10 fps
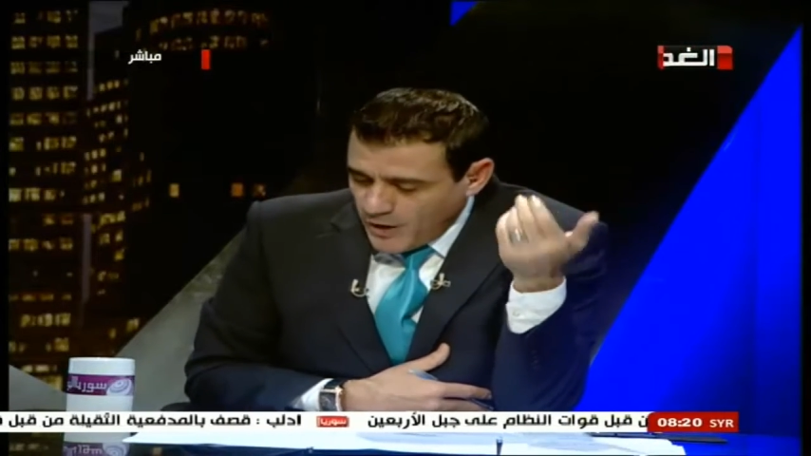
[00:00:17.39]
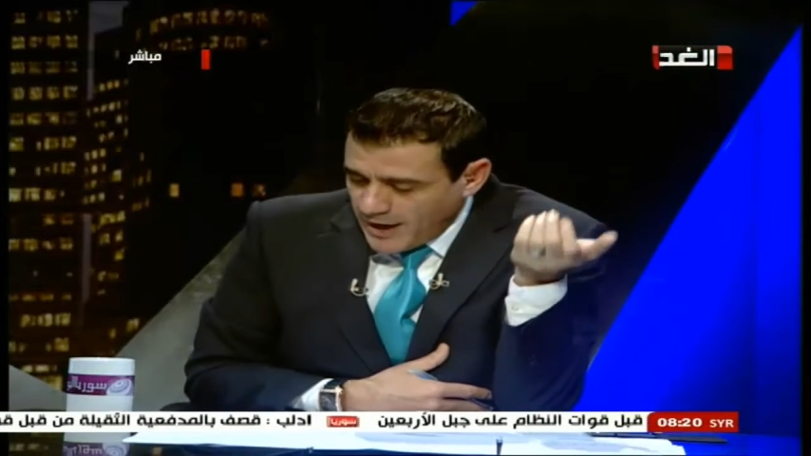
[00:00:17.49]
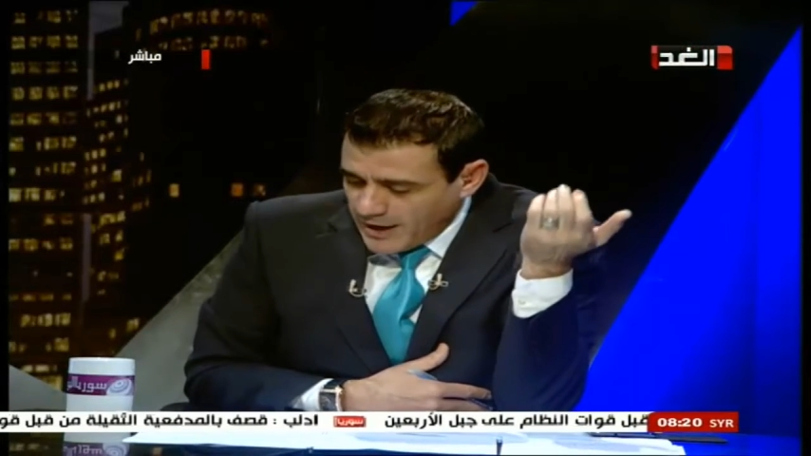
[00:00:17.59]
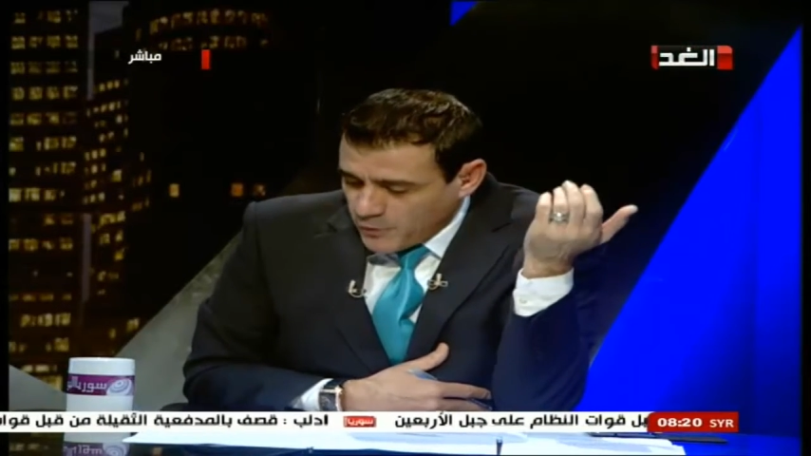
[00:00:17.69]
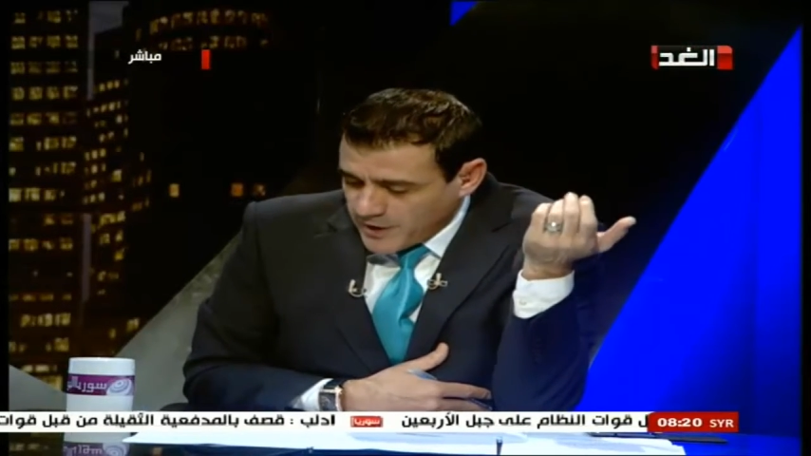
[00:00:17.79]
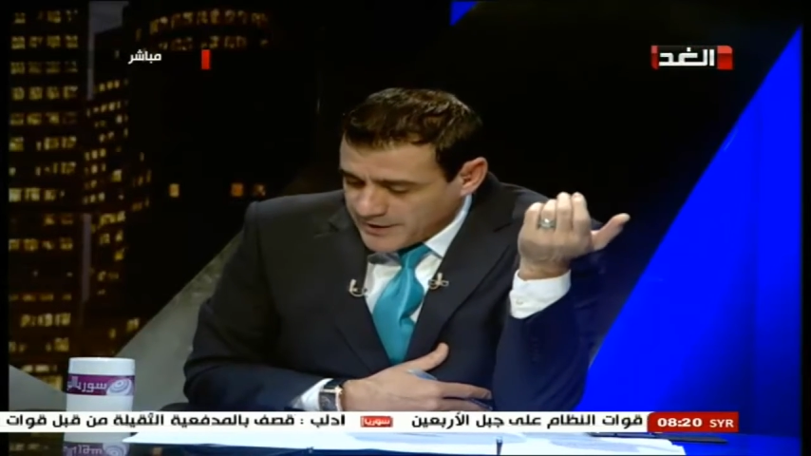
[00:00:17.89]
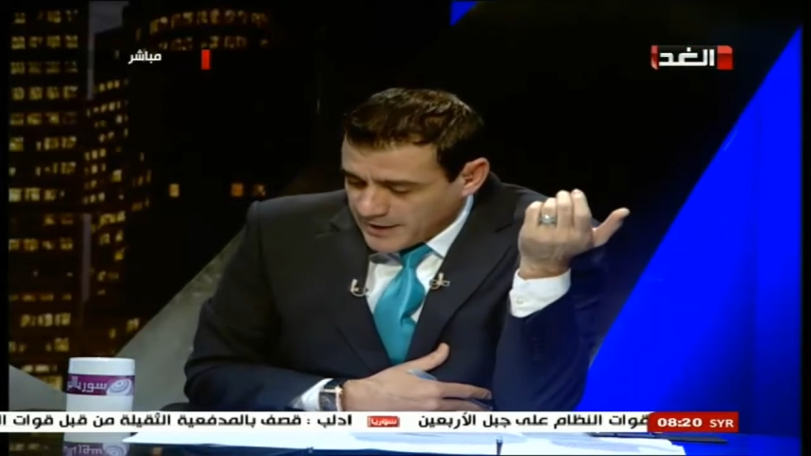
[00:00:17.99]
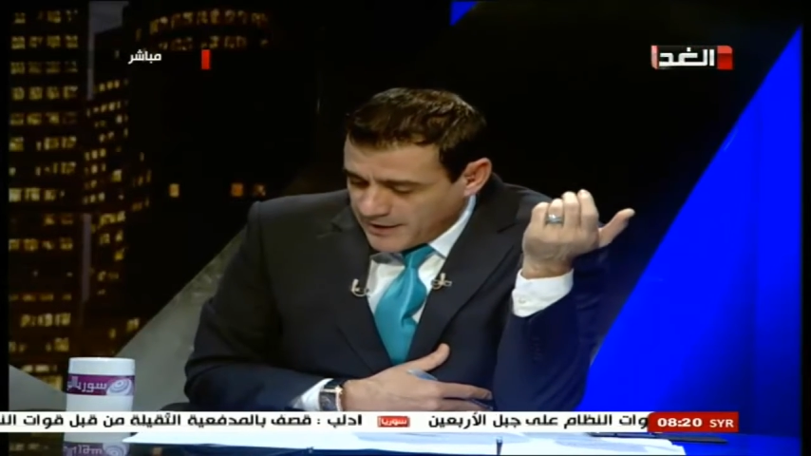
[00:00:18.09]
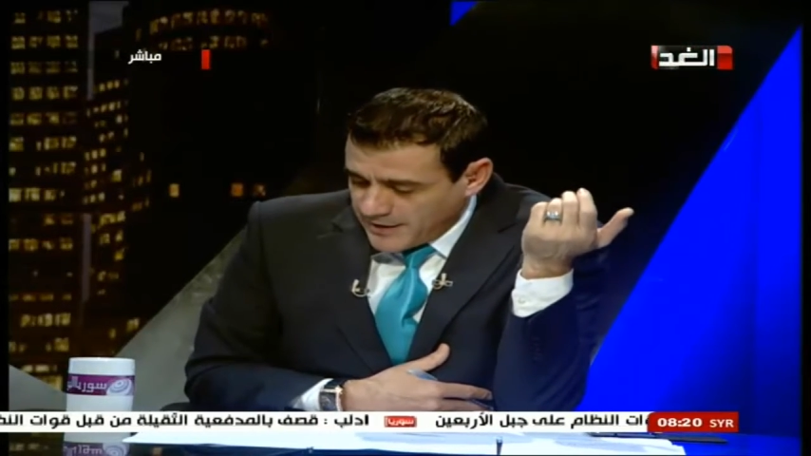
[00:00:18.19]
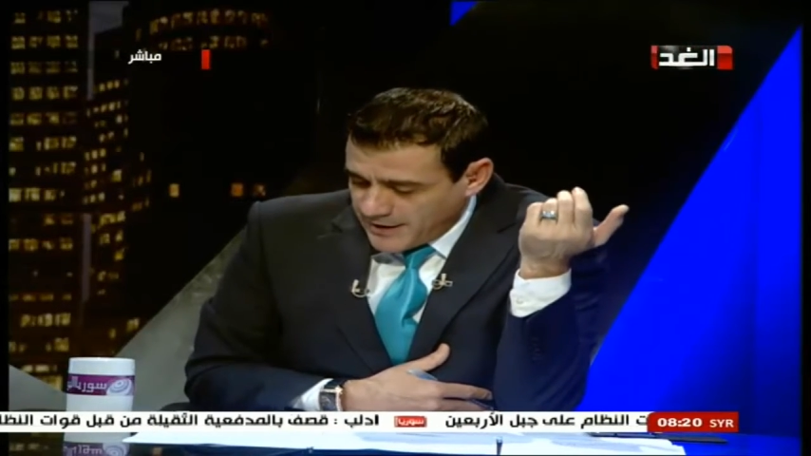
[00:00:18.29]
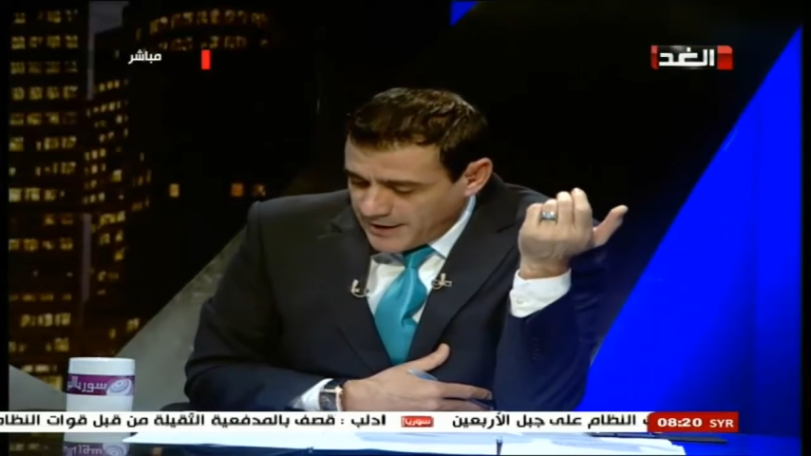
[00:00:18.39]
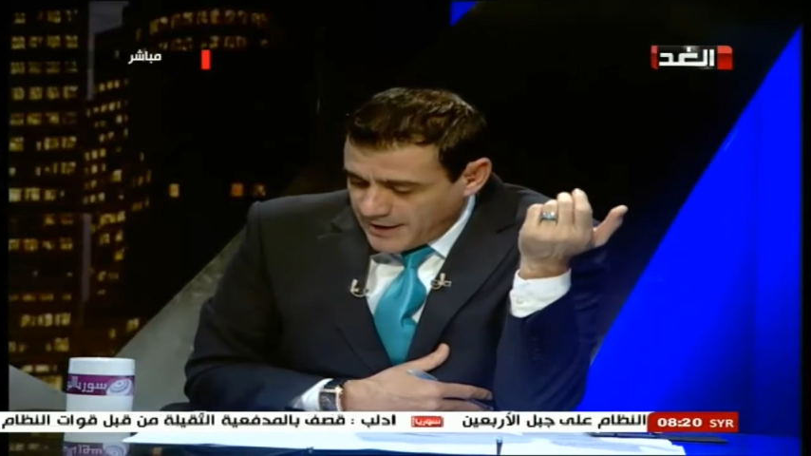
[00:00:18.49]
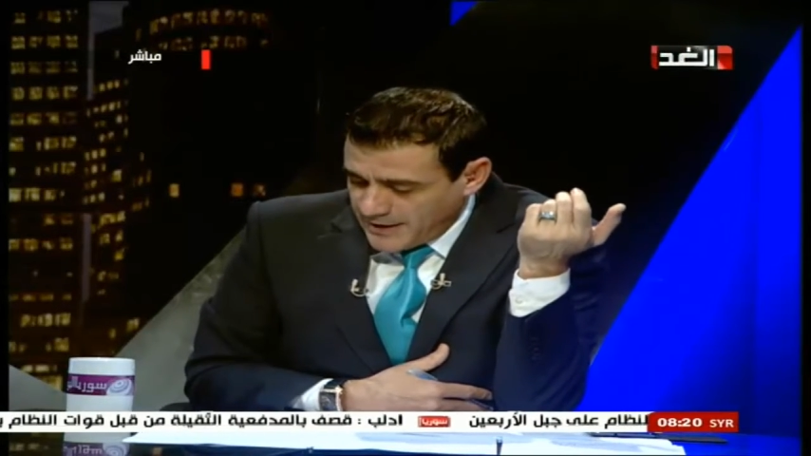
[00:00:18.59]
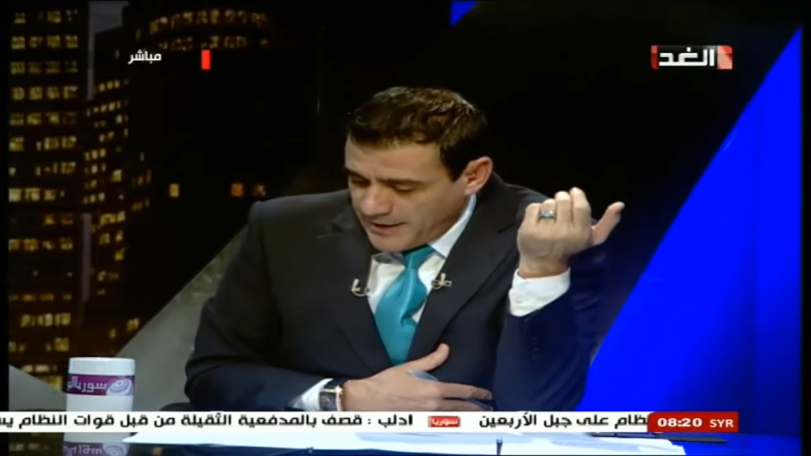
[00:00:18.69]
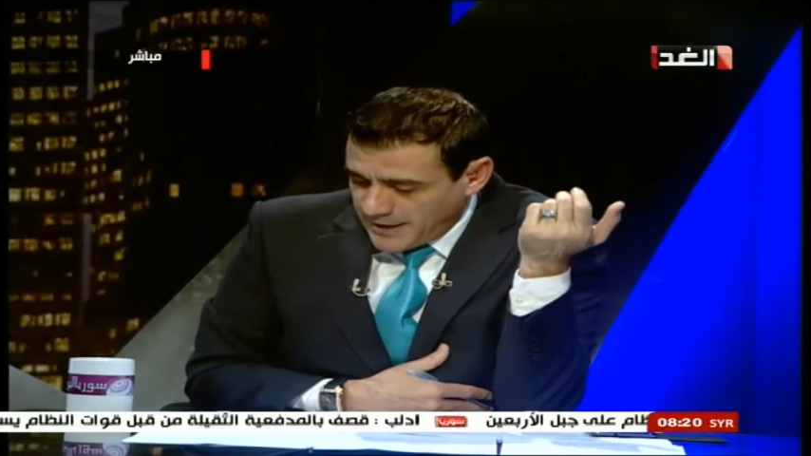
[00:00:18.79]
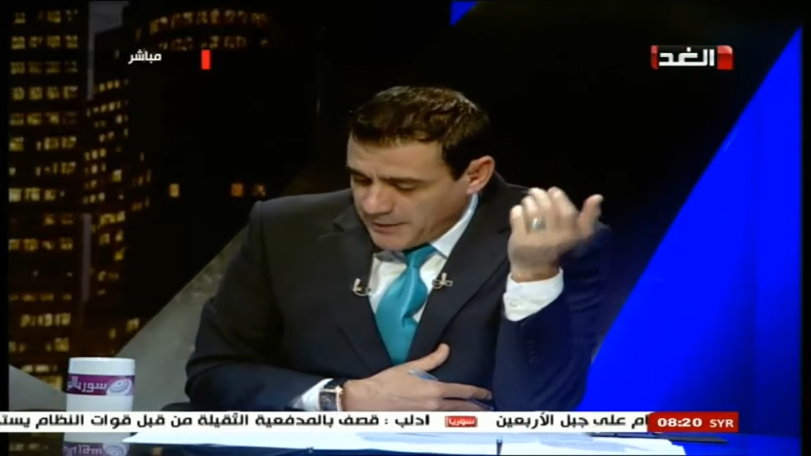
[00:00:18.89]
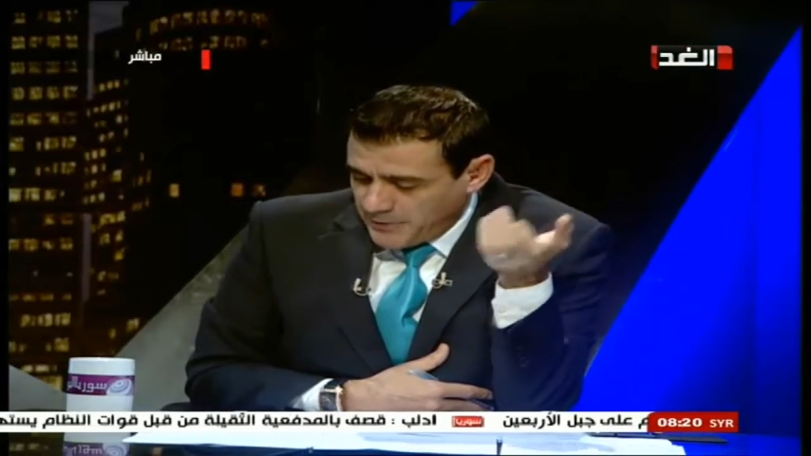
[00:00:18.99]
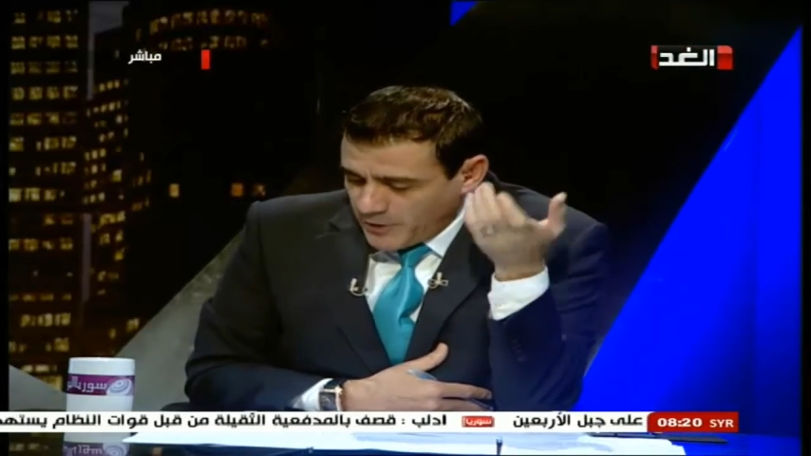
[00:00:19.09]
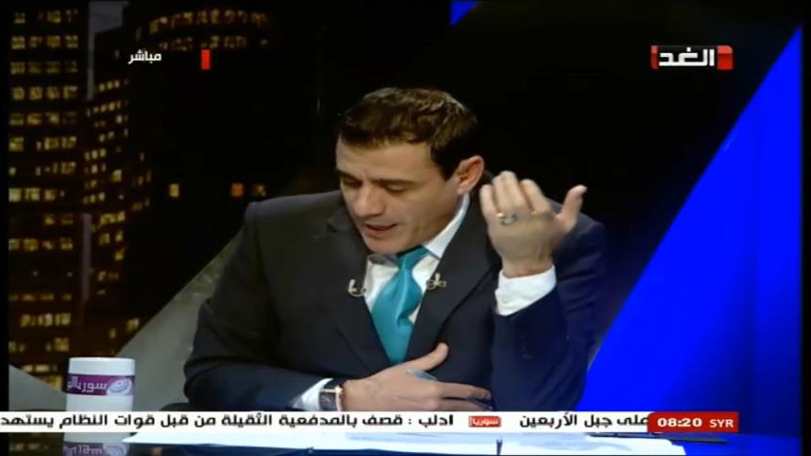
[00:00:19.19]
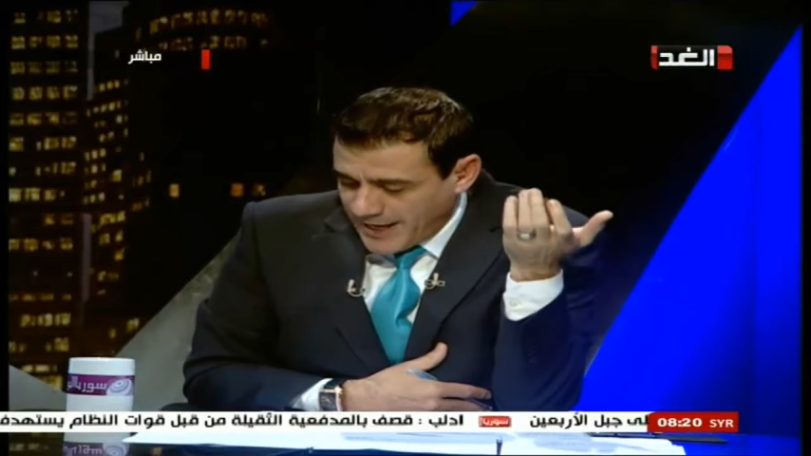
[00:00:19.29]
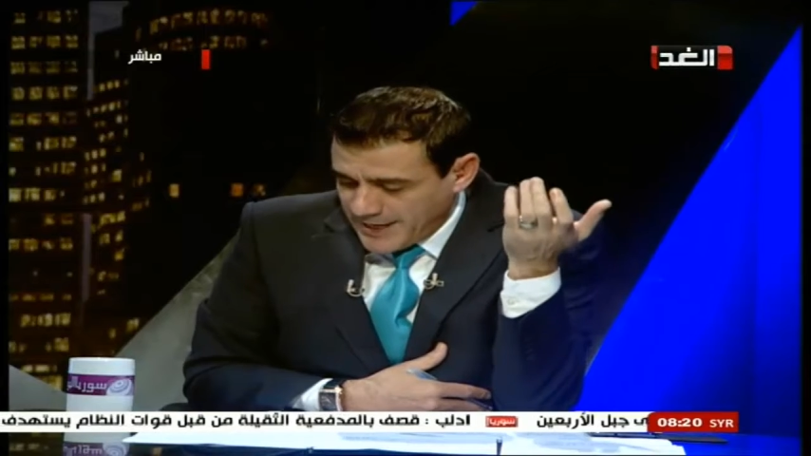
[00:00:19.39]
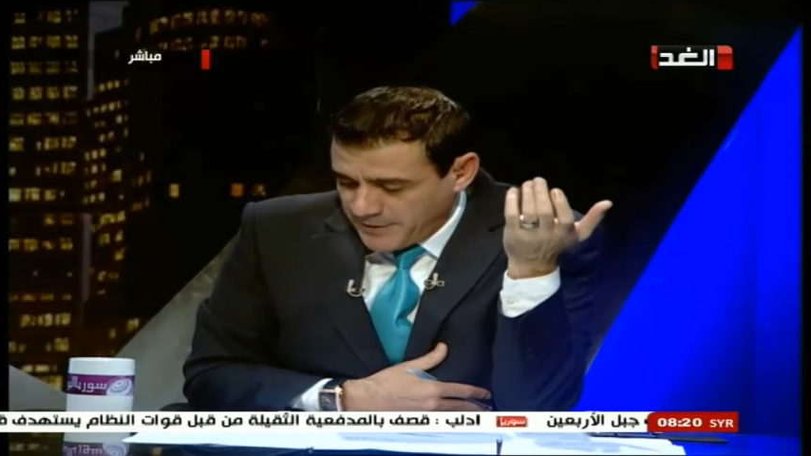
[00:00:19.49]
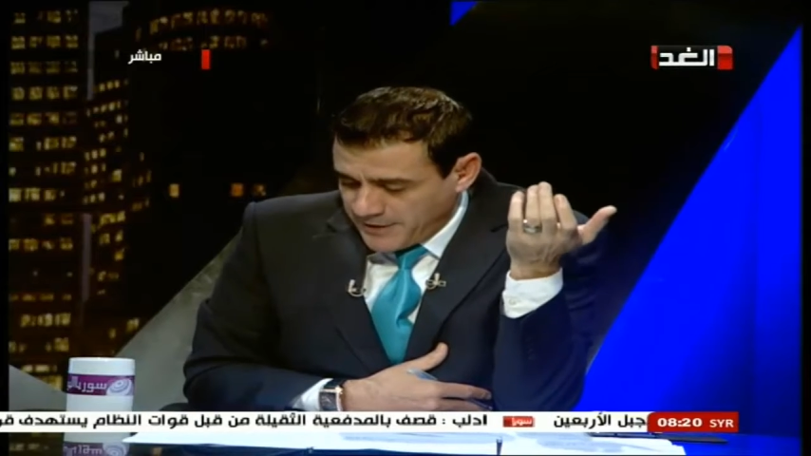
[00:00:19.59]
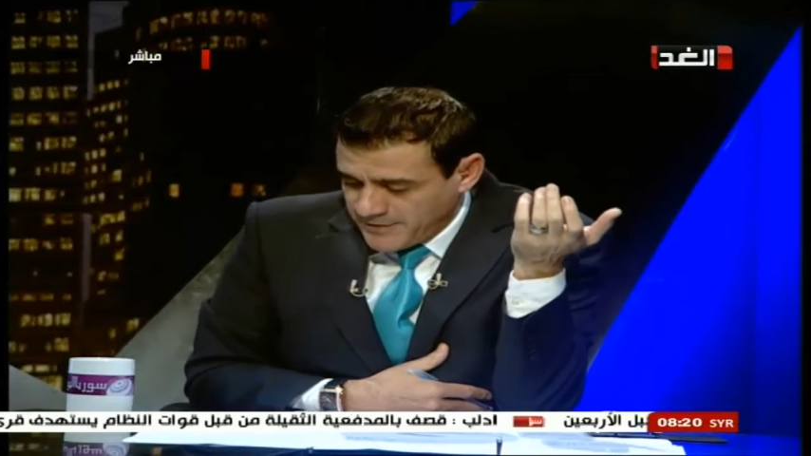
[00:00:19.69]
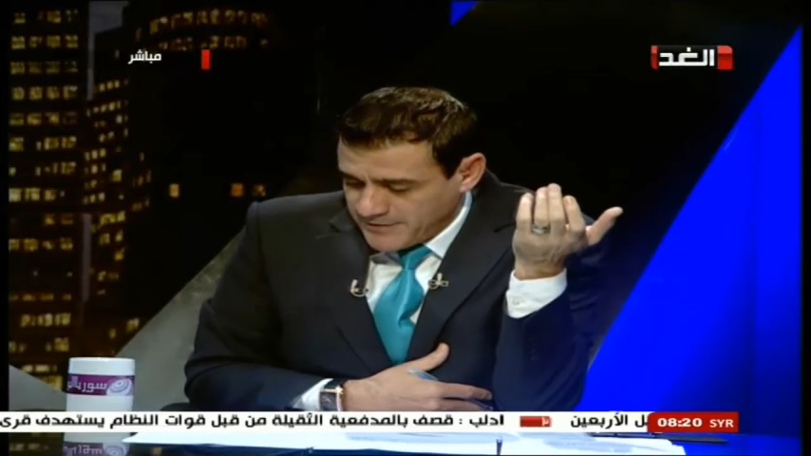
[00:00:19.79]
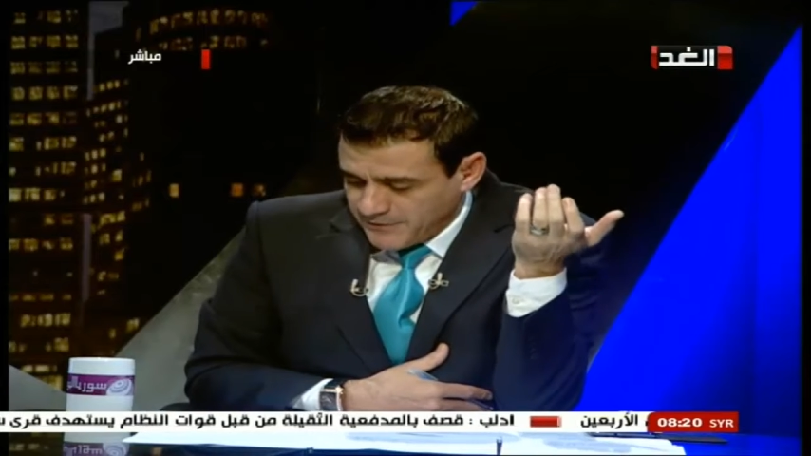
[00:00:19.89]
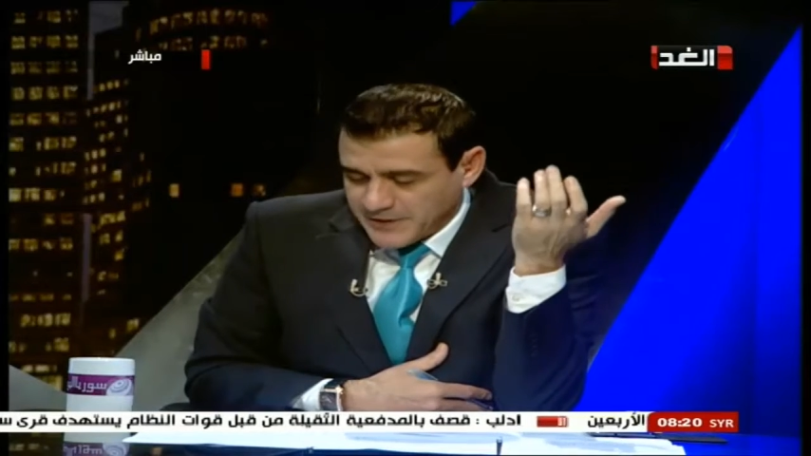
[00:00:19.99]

وأروقة القرار العربي والعالمي